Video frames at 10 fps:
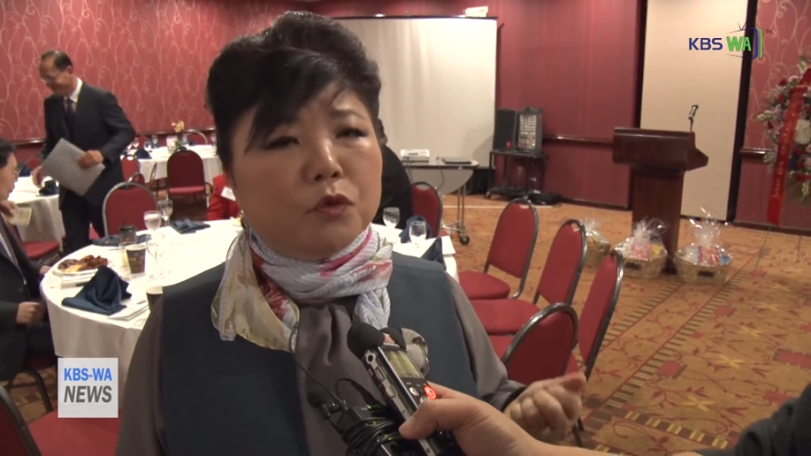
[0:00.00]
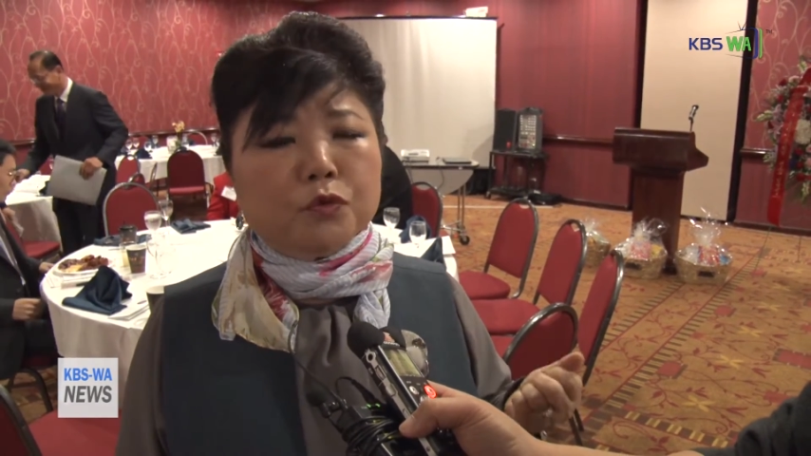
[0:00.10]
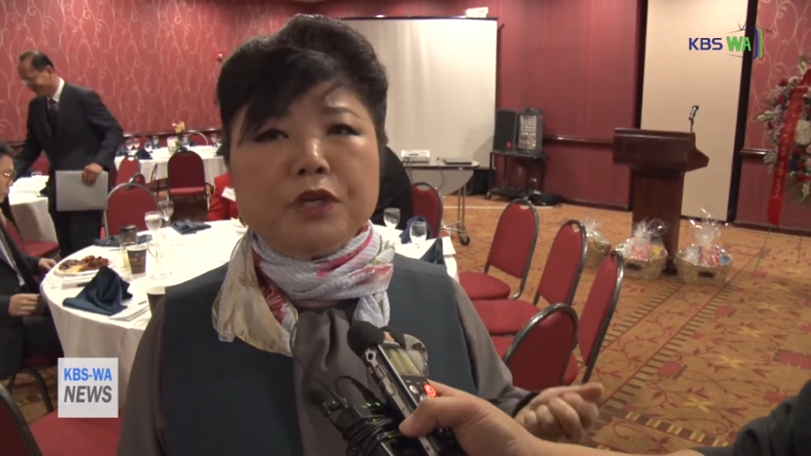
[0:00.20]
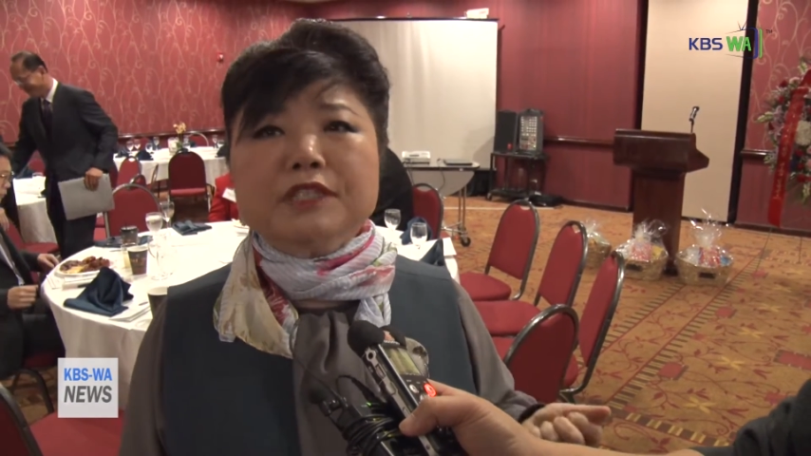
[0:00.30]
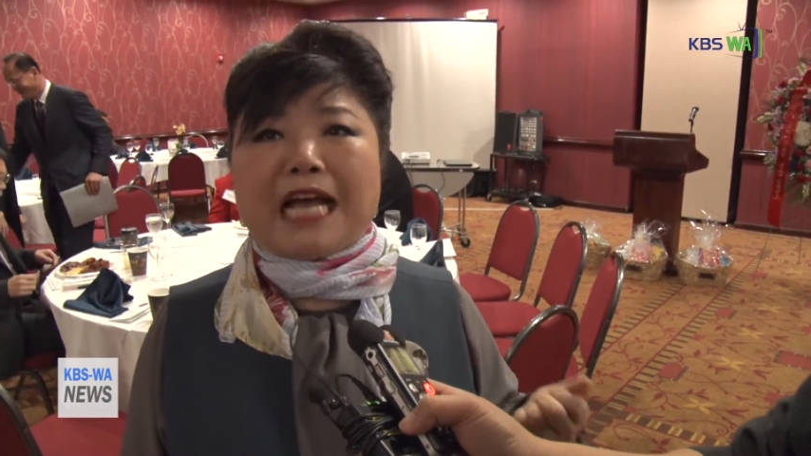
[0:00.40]

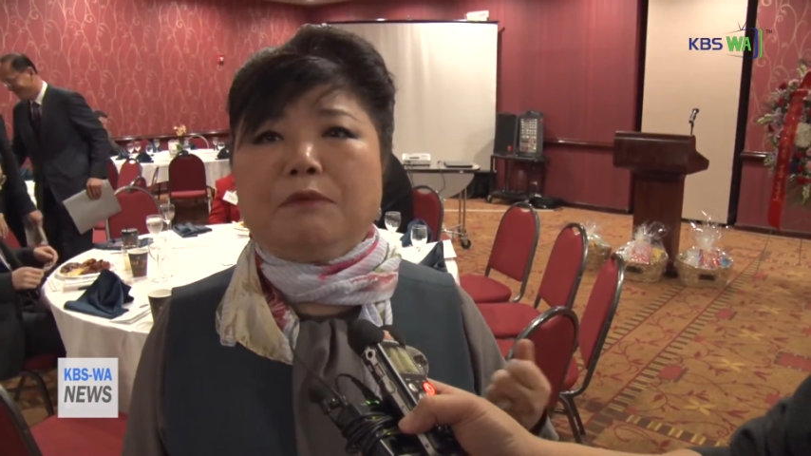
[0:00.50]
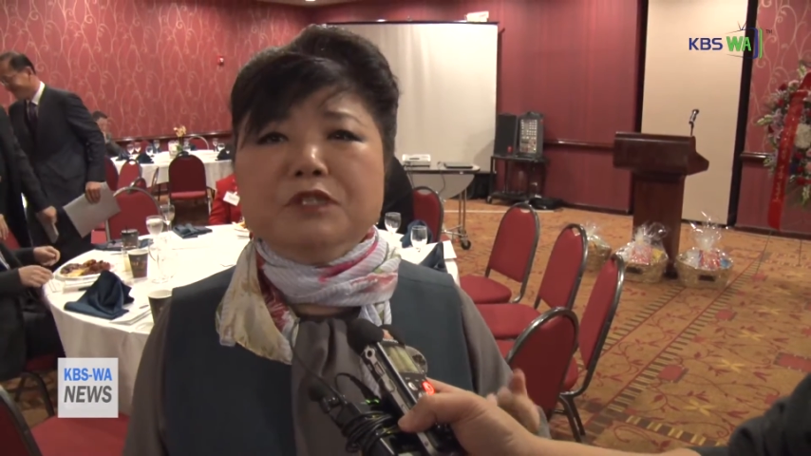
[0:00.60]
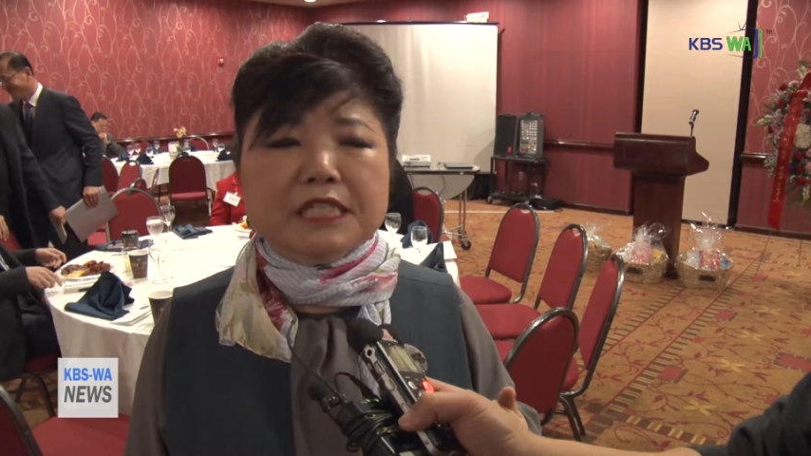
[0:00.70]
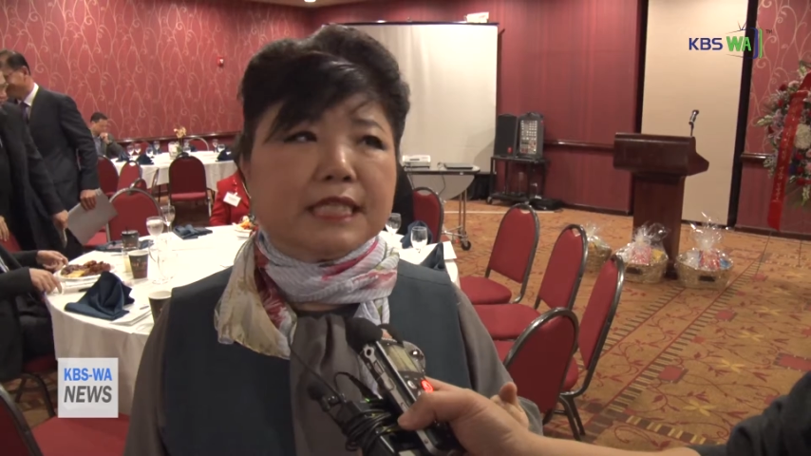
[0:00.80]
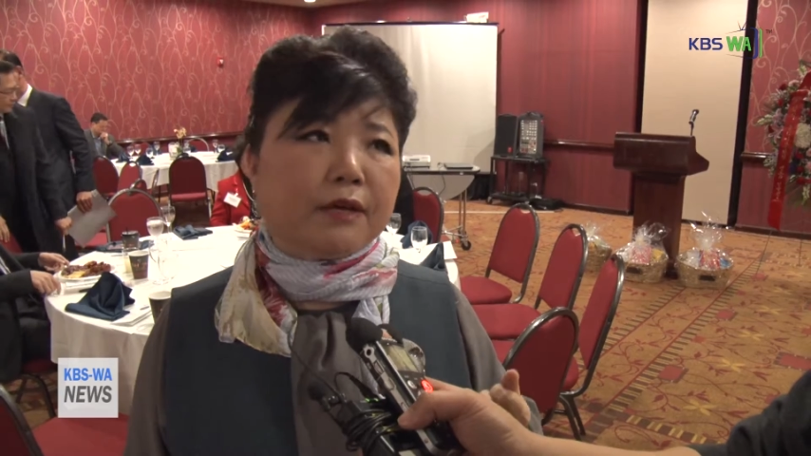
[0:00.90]
우리를
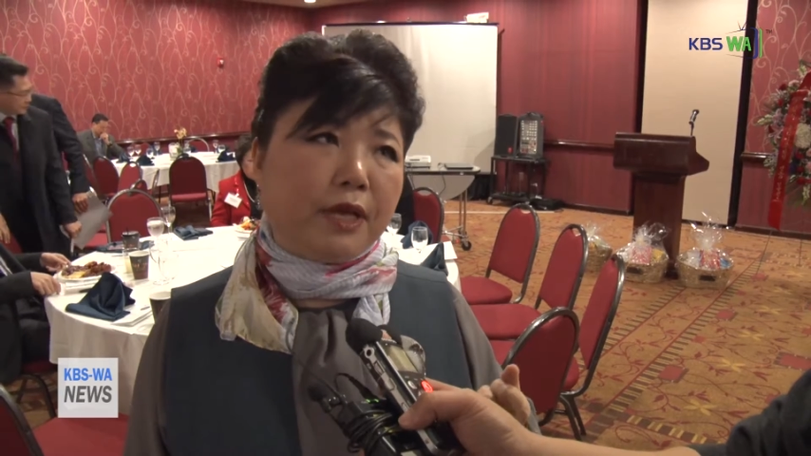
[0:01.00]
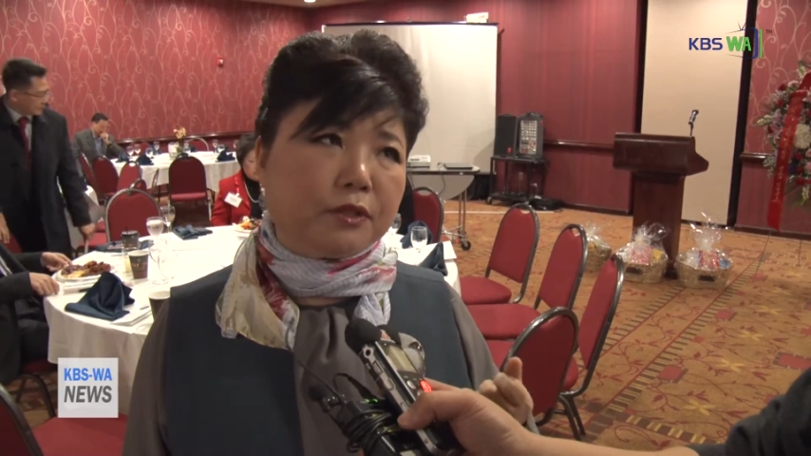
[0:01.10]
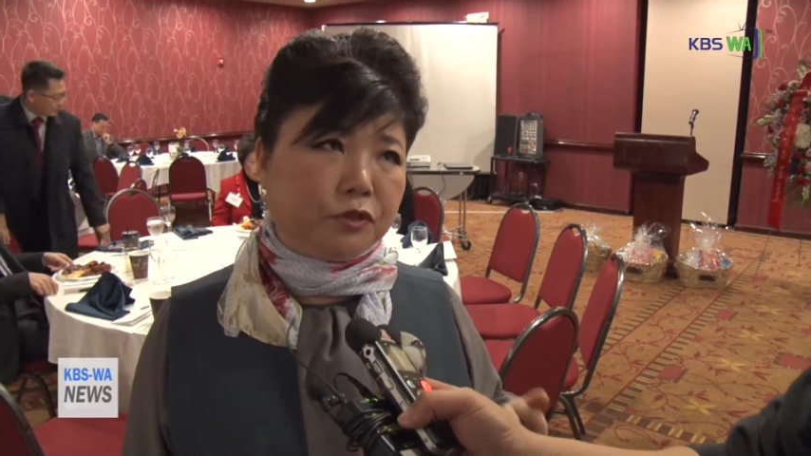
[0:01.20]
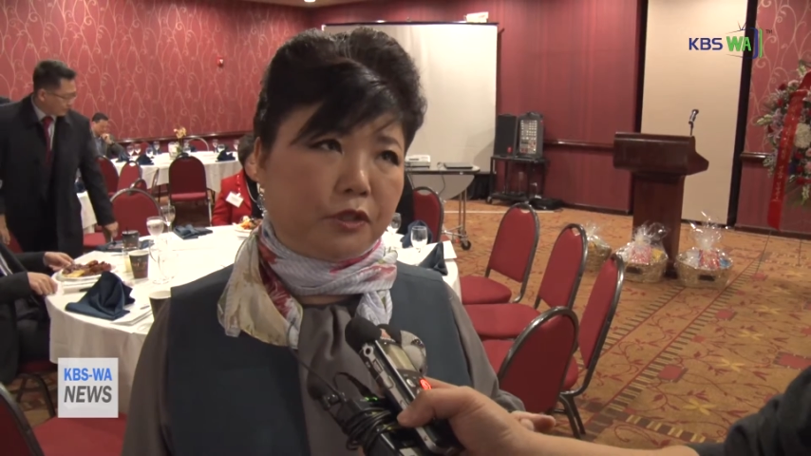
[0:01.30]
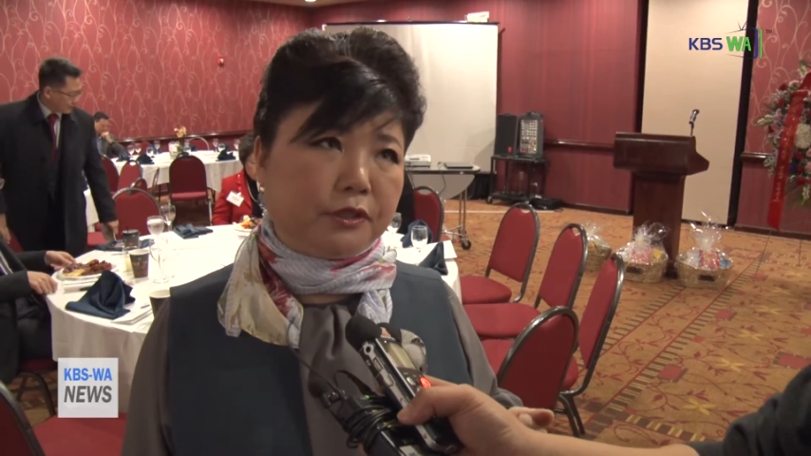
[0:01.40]
자문이사를
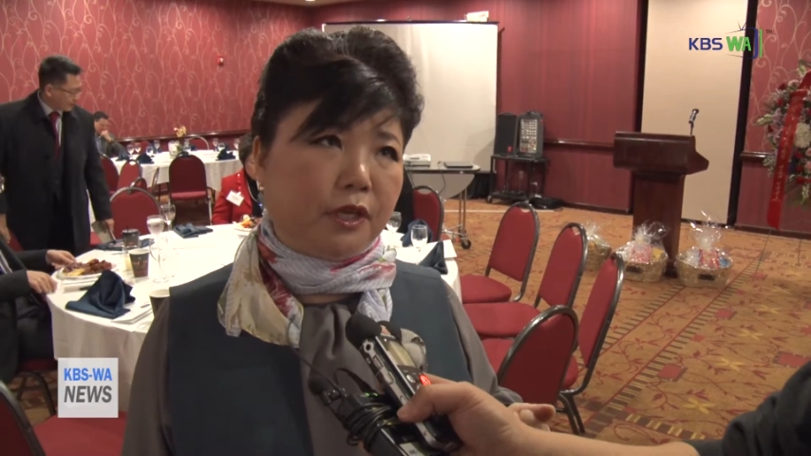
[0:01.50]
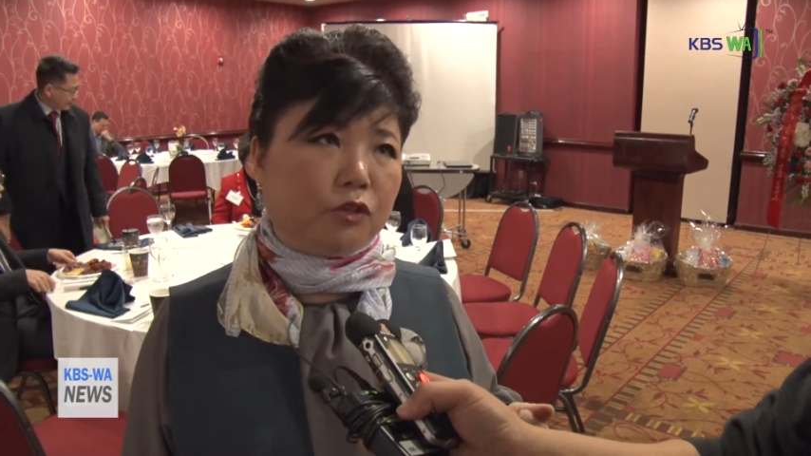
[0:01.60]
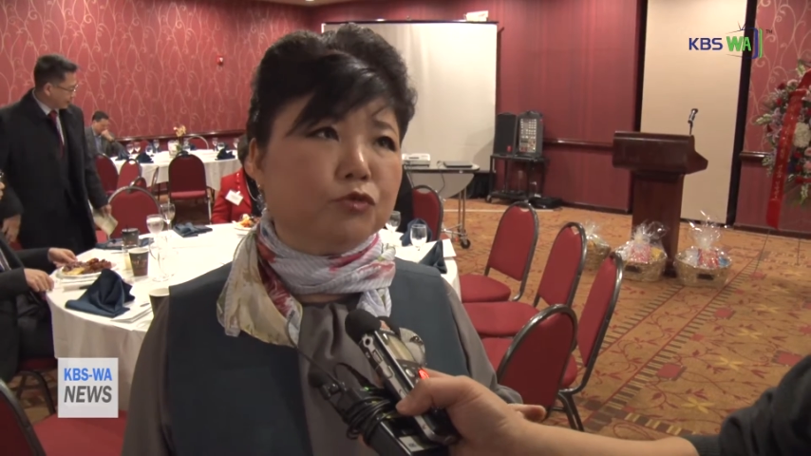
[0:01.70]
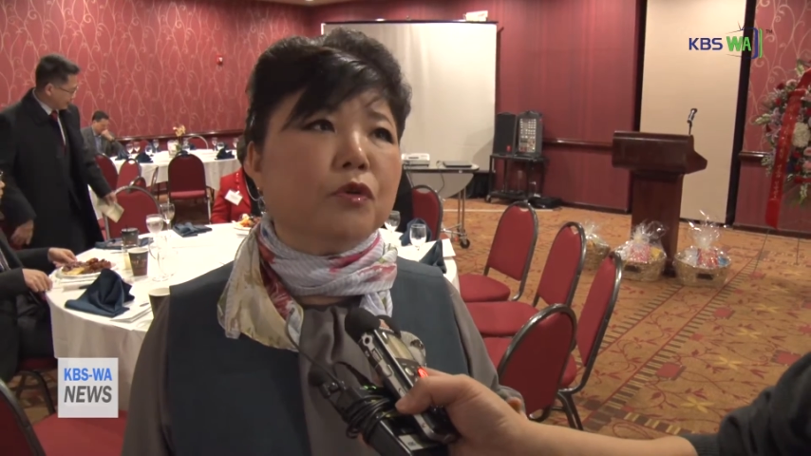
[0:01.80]
해주셨어요